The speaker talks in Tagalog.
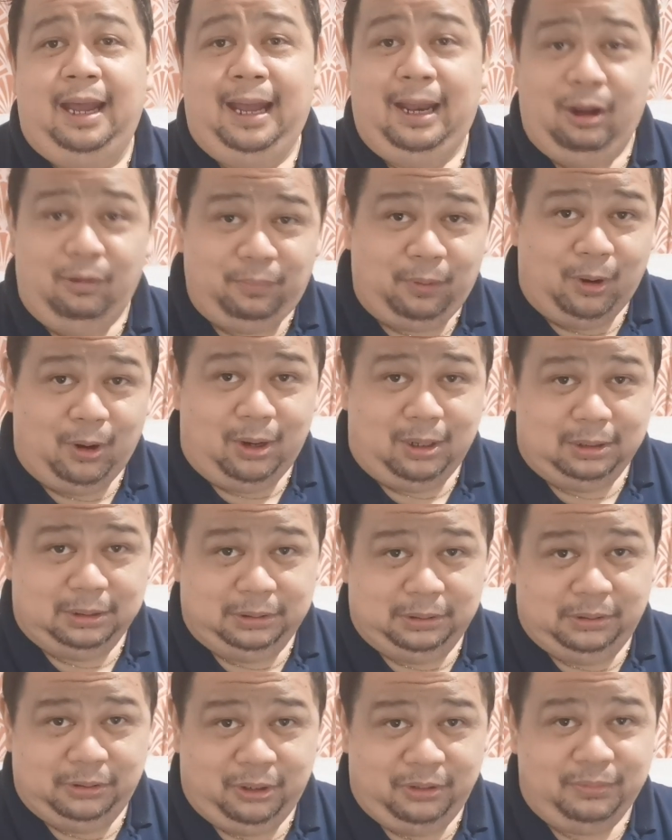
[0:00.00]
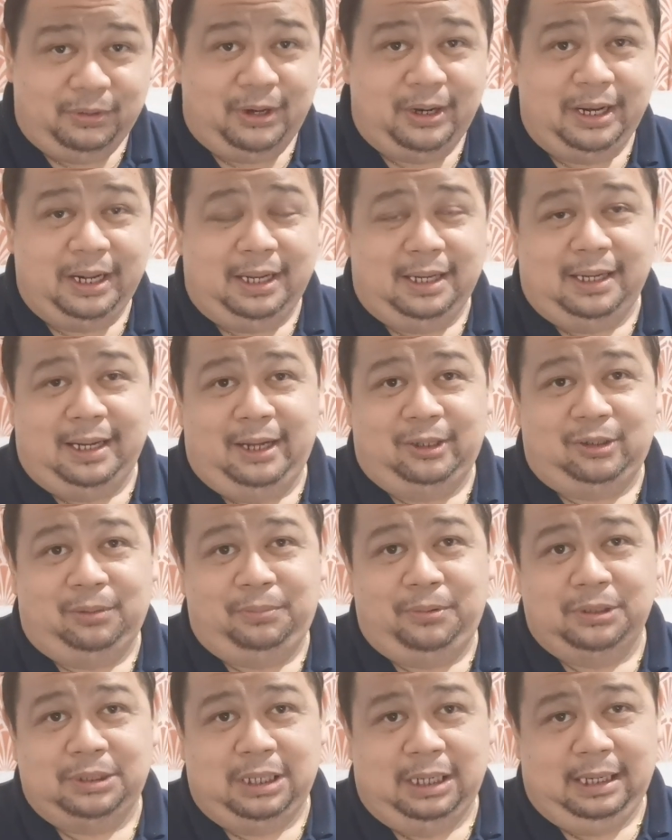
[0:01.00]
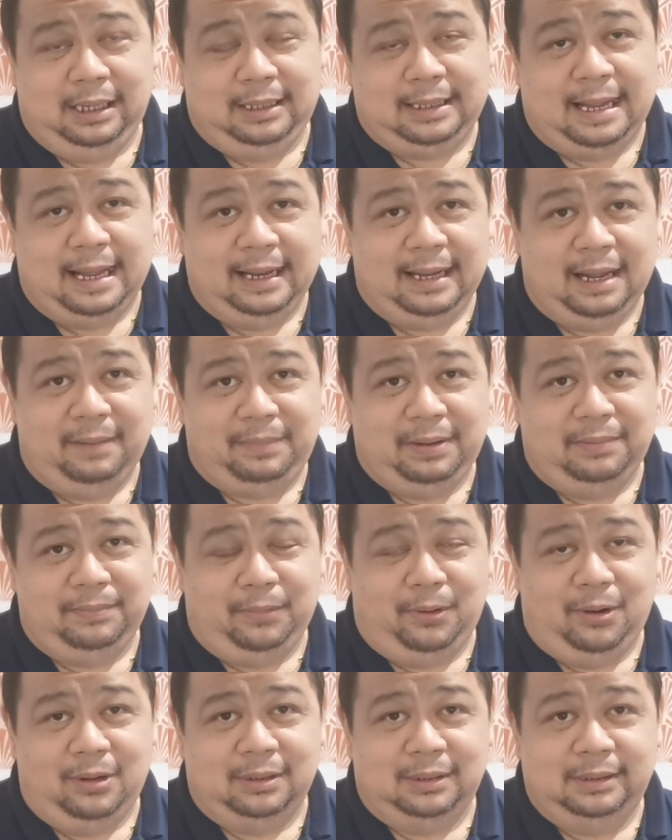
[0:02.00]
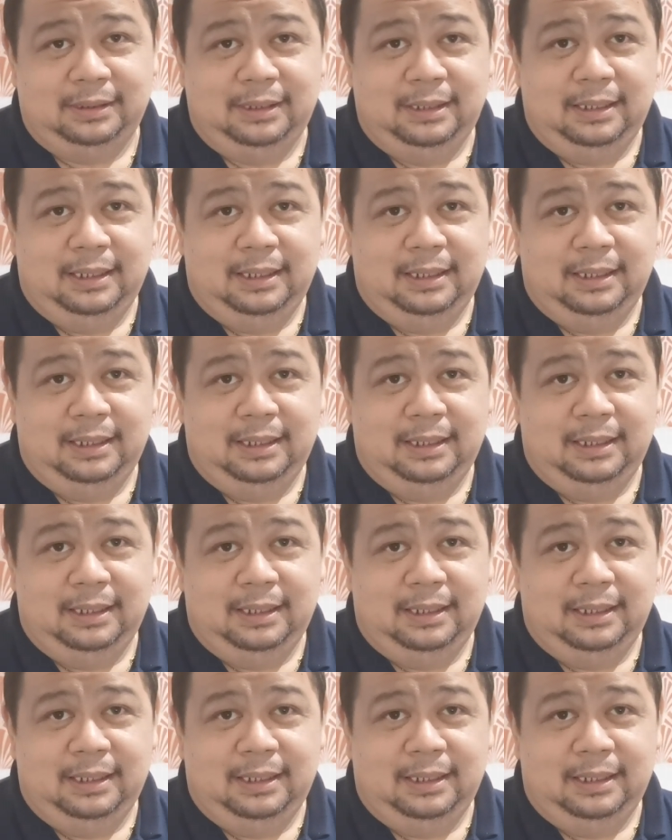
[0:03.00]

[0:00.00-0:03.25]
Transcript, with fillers: Hello po, good morning. Ito po si Kaagapay Bong.